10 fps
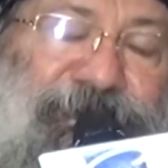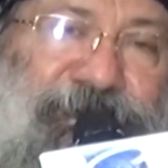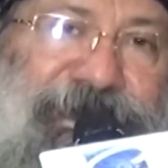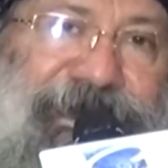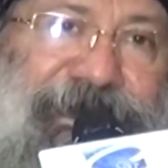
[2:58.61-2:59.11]

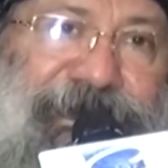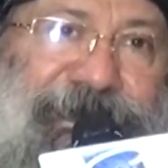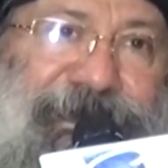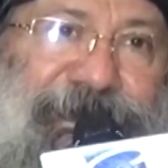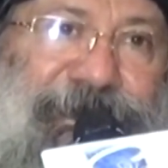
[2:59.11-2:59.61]

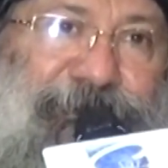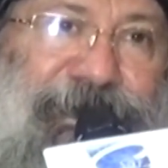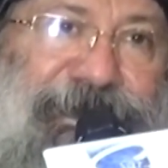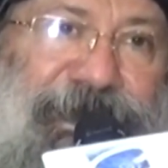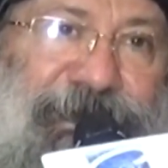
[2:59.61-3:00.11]
ودينا ديت
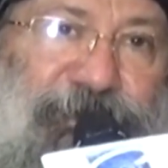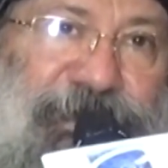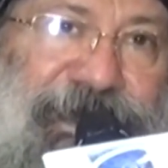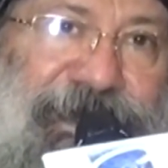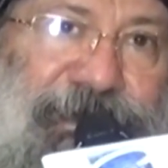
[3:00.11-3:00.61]
بنت
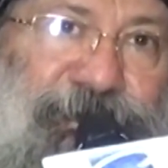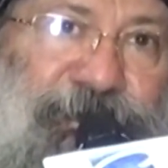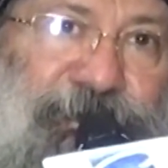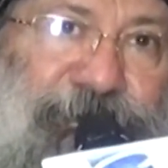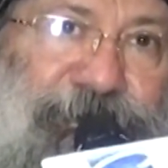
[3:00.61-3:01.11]
أبونا
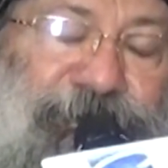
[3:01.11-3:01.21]
يعقوب